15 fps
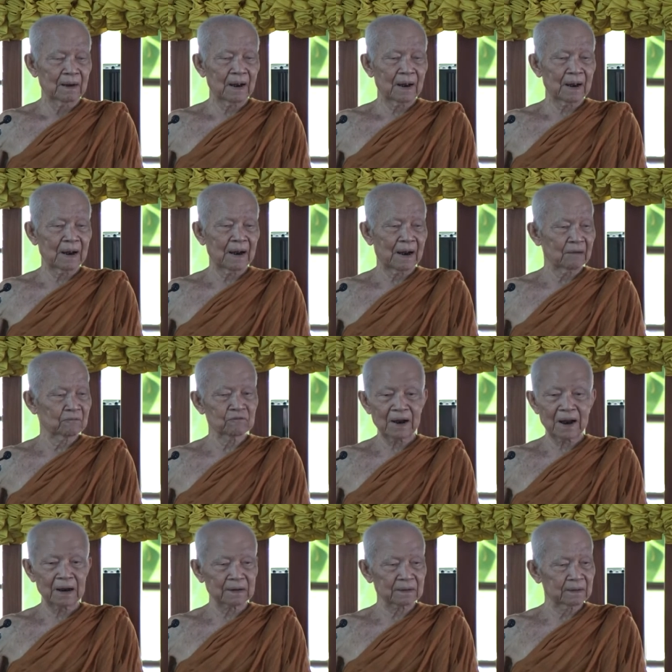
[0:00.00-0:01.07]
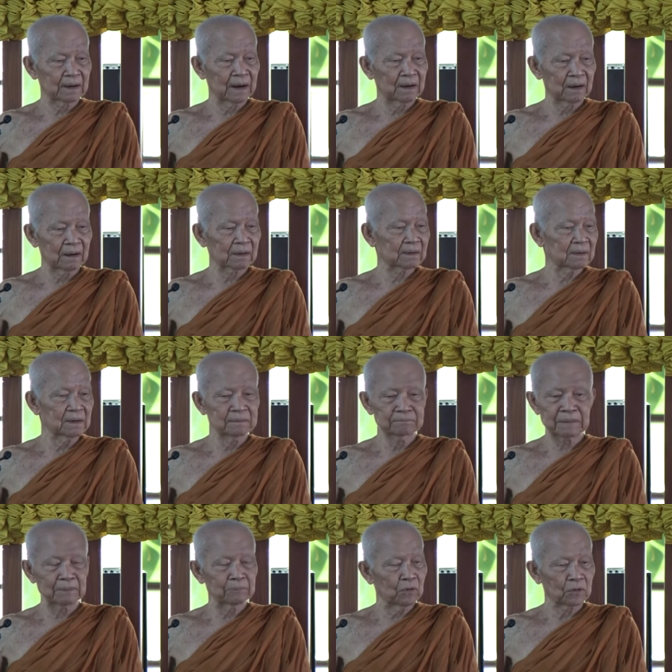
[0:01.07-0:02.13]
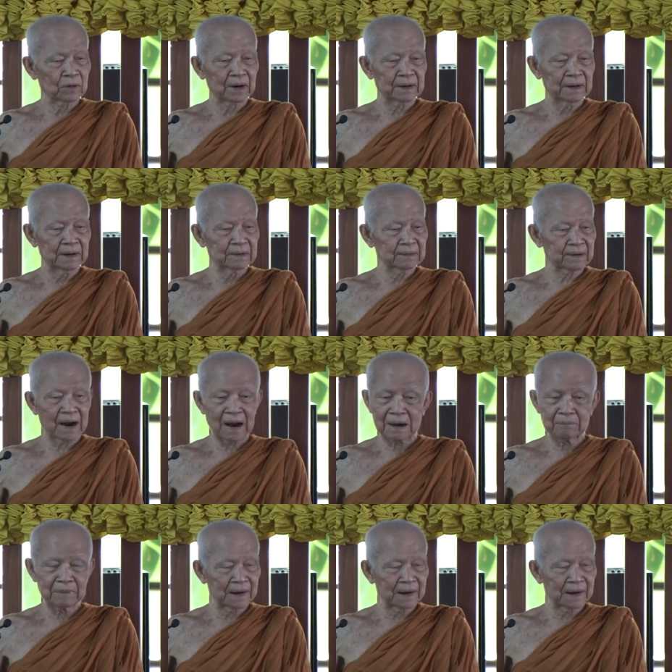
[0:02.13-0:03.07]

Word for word: อาหารว่างกินกืนไปหมดตรงนี้ใช้